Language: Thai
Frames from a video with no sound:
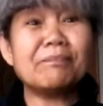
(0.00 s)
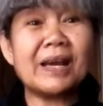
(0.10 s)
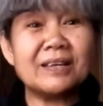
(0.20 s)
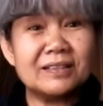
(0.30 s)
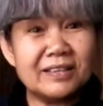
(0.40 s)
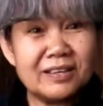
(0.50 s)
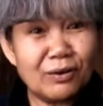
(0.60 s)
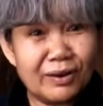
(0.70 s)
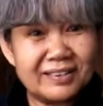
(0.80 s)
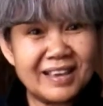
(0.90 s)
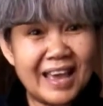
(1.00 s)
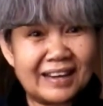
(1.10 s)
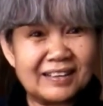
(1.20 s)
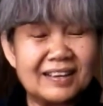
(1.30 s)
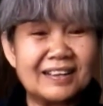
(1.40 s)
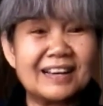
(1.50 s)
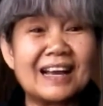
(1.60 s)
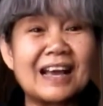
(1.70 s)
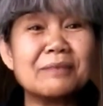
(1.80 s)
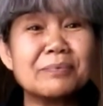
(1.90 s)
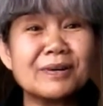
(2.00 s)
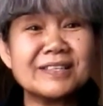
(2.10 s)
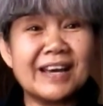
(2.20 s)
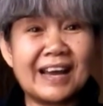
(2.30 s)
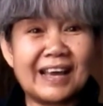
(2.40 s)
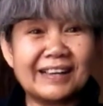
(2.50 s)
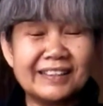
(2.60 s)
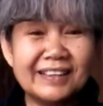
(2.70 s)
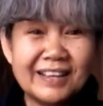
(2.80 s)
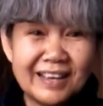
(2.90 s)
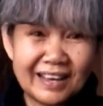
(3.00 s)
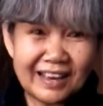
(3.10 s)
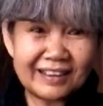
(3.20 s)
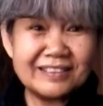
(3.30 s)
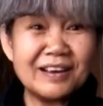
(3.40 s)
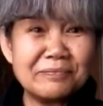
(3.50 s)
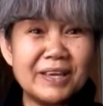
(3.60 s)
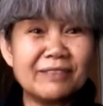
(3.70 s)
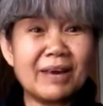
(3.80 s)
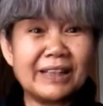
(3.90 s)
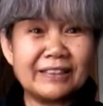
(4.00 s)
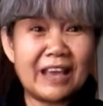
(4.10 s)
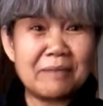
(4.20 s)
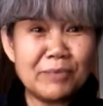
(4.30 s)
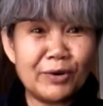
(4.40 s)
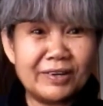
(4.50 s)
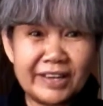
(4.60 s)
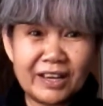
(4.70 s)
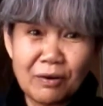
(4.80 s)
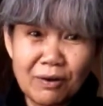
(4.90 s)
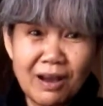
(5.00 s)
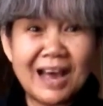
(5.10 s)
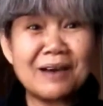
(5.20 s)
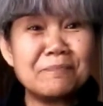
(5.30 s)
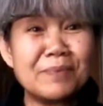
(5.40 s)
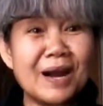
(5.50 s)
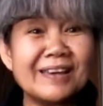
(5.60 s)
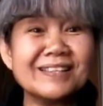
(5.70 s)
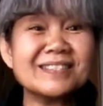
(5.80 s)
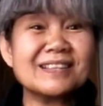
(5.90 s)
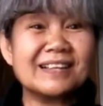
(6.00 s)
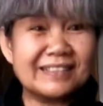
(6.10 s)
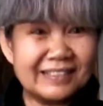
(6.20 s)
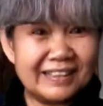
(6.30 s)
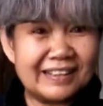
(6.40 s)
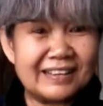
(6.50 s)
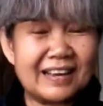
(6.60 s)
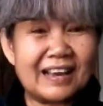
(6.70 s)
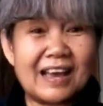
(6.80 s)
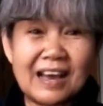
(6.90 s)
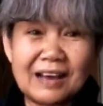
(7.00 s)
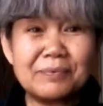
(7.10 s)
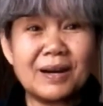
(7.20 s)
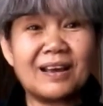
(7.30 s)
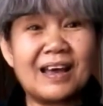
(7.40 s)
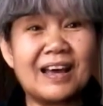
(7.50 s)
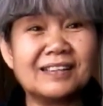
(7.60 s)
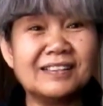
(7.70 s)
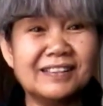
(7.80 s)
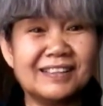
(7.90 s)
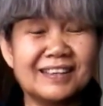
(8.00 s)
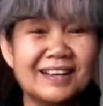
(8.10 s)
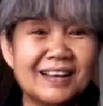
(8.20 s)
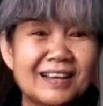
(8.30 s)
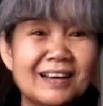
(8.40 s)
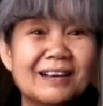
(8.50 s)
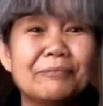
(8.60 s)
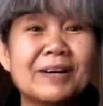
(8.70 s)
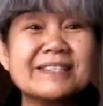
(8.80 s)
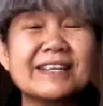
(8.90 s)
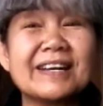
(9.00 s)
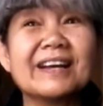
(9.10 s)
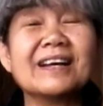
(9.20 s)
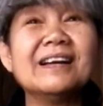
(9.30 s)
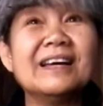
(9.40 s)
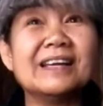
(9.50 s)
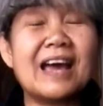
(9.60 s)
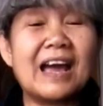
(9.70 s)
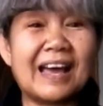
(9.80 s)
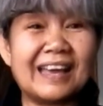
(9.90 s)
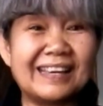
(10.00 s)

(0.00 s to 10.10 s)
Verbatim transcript: ไปที่ขอนแก่นนะคะ เพราะฉะนั้นเครื่องบินมันเต็มหมดเลยเขาก็อัพไพรซ์ขึ้นนะคะ อัพราคาขึ้น เพราะฉะนั้นก็เลยได้